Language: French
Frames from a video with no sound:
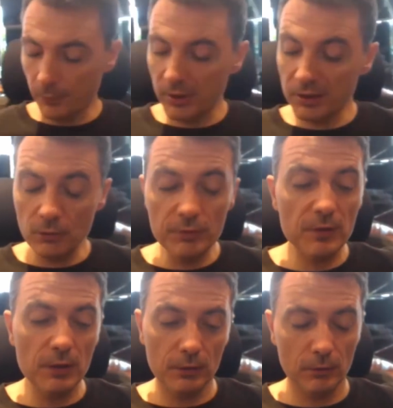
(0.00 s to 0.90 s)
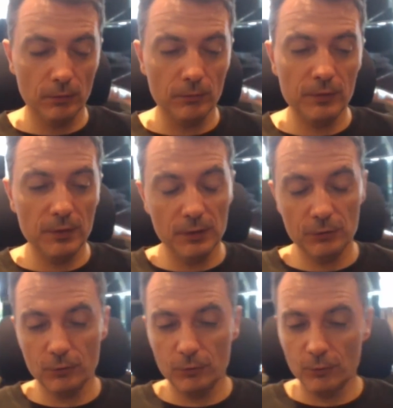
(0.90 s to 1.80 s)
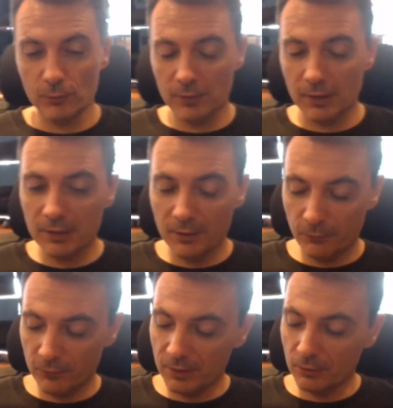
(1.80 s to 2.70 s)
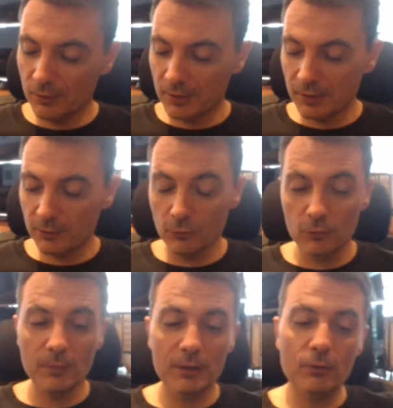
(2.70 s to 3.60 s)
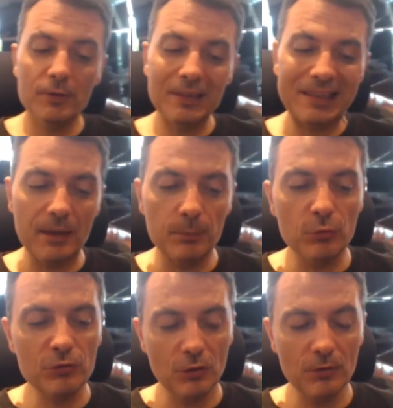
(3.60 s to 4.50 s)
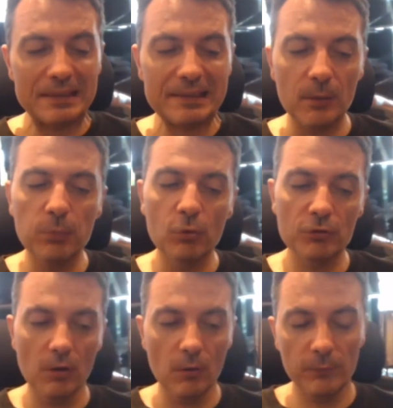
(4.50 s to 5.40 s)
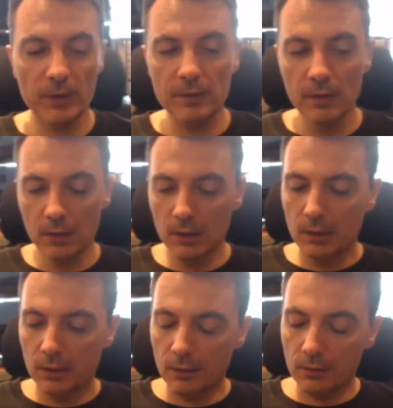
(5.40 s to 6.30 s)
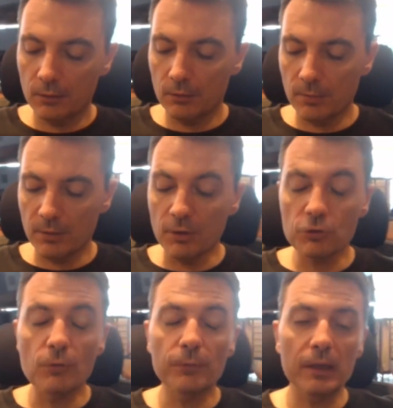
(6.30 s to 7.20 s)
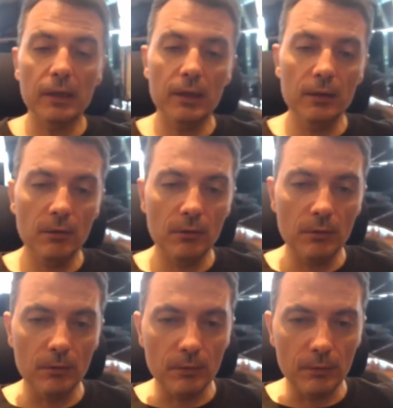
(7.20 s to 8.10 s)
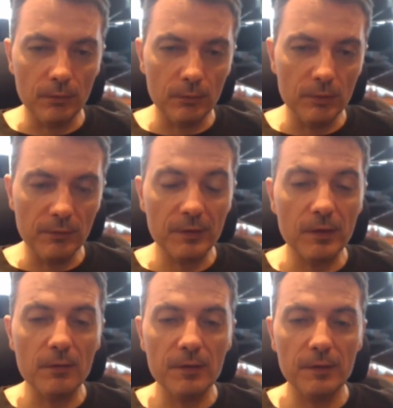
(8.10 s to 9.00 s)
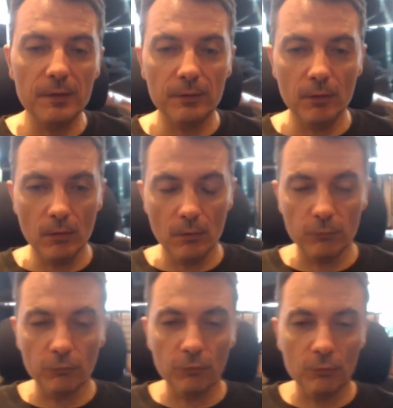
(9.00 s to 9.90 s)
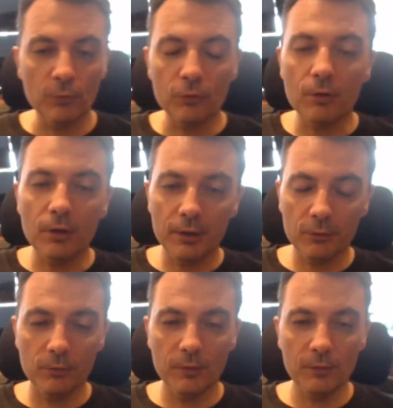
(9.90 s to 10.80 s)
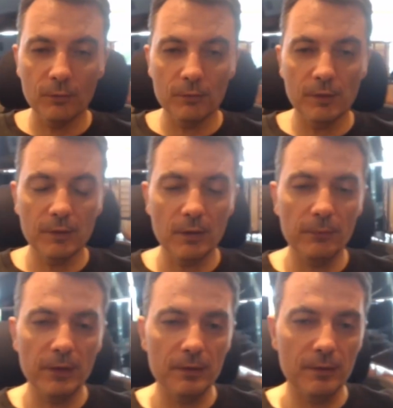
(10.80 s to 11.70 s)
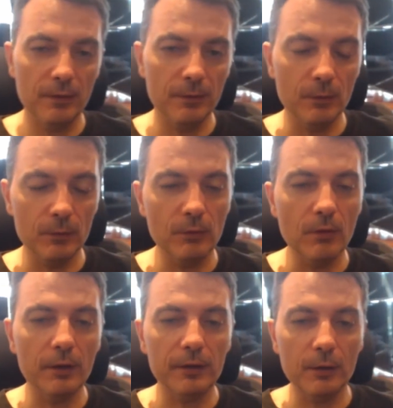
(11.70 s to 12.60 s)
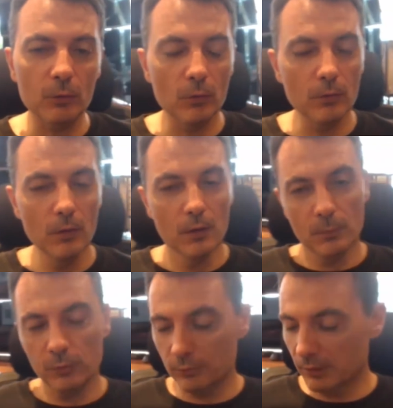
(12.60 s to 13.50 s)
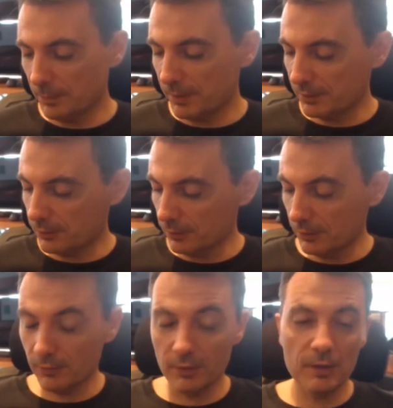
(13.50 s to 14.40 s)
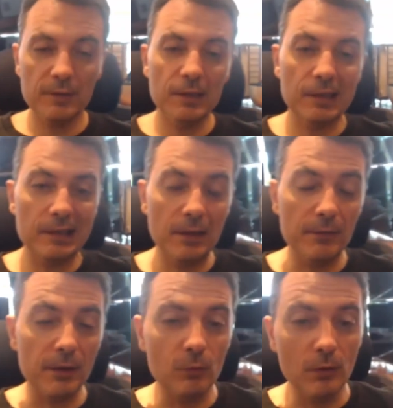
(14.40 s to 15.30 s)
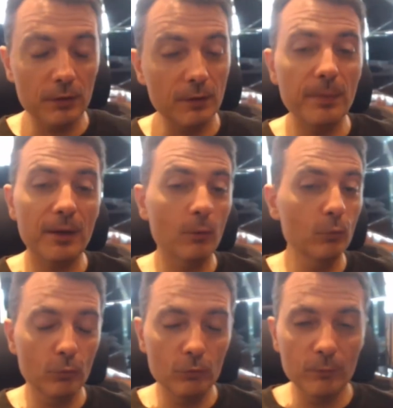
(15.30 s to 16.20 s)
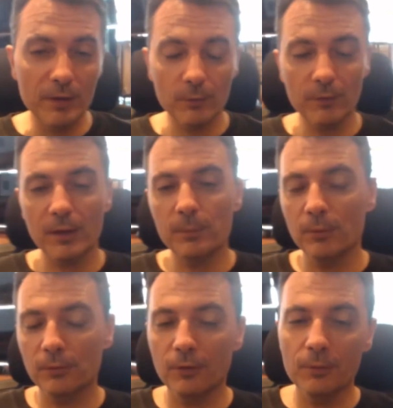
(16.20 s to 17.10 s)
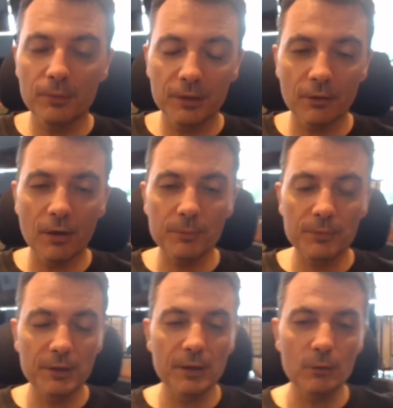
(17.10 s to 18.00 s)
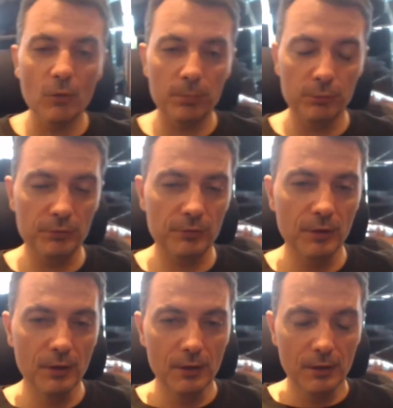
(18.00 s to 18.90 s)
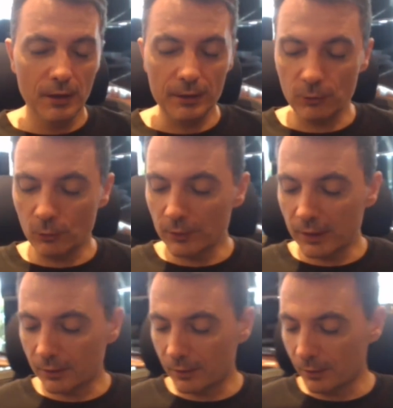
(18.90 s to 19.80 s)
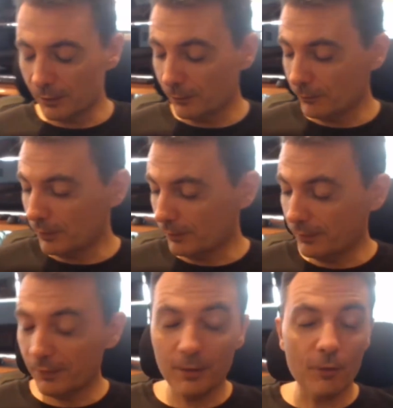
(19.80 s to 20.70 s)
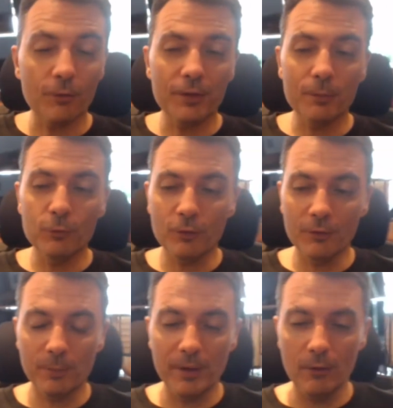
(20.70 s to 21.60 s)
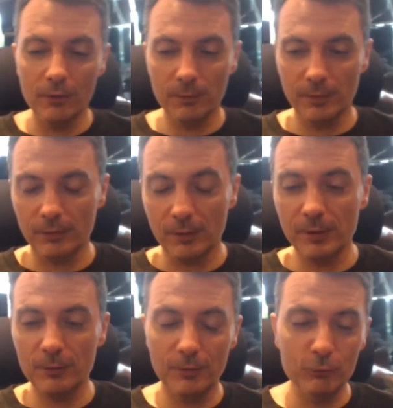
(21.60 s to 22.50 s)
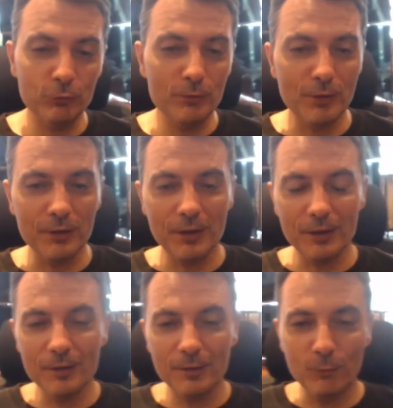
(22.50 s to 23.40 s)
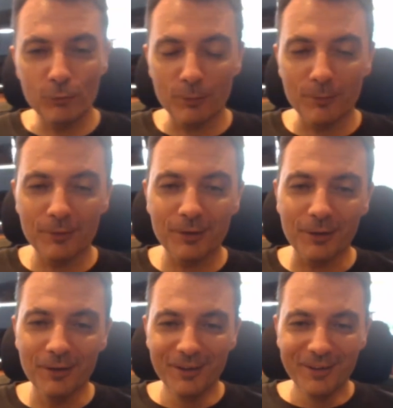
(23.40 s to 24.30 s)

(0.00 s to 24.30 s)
on a dit aussi que si des gens te contactaient, faisaient une transaction, tu me rétrocédais 1%, et c'est 1%, en fait, euh, ben, moi j'offrirais euh, l'université investisseur en fonction du montant de la rétrocession qui sera faite. Donc il y aura un cadeau pour toutes les personnes qui sont intéressées à traiter avec toi, qui paieront de toute façon 5%, mais il y aura un petit cadeau en plus à te contacter. Voilà, c'est ça en termes de transparence, parce qu'après, tu sais, aujourd'hui sur Internet, si tu commences à